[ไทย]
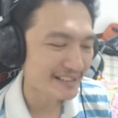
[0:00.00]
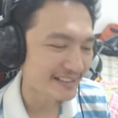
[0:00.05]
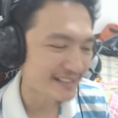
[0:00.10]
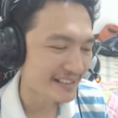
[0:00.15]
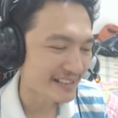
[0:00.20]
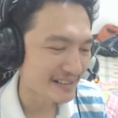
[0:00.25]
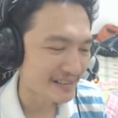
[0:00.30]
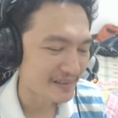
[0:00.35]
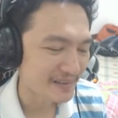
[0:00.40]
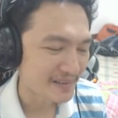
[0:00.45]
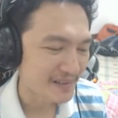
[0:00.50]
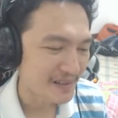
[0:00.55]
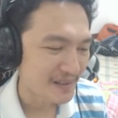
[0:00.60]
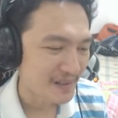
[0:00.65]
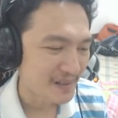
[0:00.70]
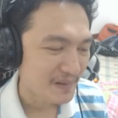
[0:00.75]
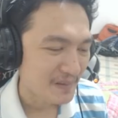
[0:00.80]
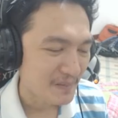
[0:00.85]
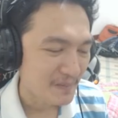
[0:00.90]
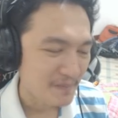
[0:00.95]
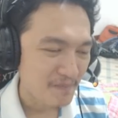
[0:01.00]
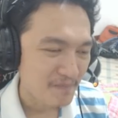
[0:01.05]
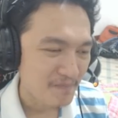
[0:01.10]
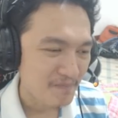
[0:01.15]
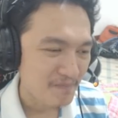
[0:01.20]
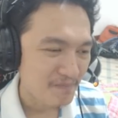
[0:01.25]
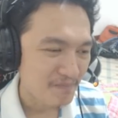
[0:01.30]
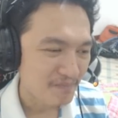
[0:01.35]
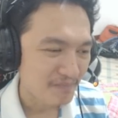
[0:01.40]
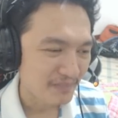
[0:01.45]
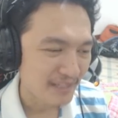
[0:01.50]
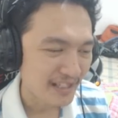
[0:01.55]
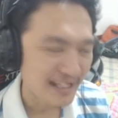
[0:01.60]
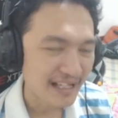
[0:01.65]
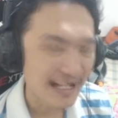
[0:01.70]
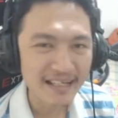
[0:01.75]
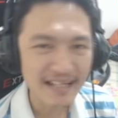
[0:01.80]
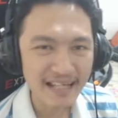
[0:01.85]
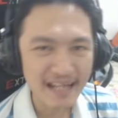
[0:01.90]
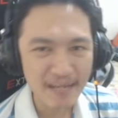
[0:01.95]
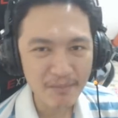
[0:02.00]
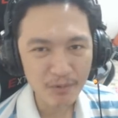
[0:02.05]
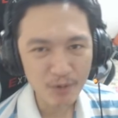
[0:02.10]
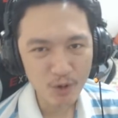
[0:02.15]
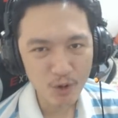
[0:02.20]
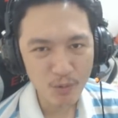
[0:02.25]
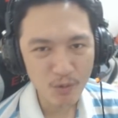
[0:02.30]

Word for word: ริงๆคล้ายๆเกมโทร